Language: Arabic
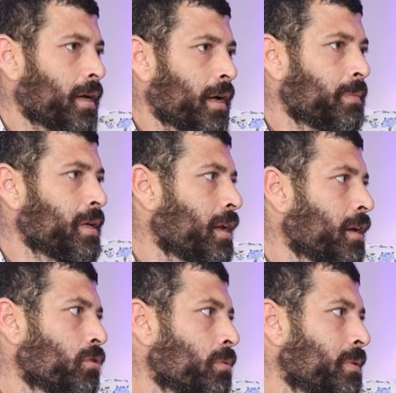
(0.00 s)
أحكي عن مين
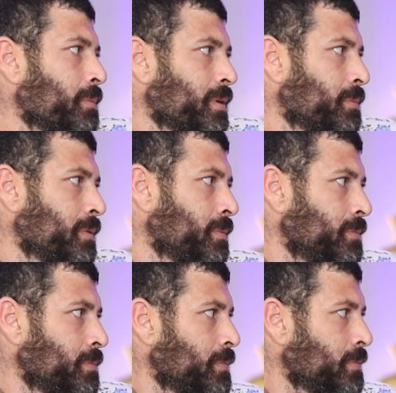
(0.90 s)
لأنه ب... ب... ب...
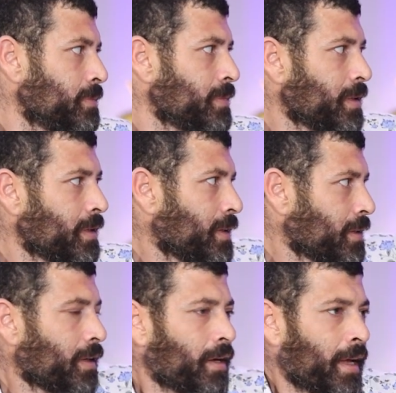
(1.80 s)

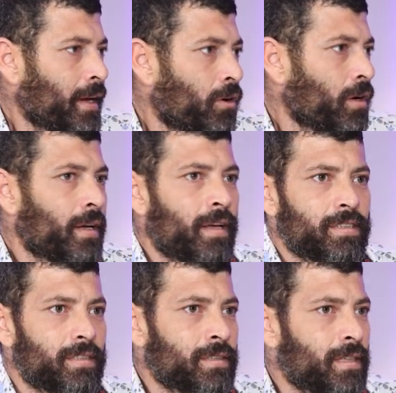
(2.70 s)
يعني هول ناس عم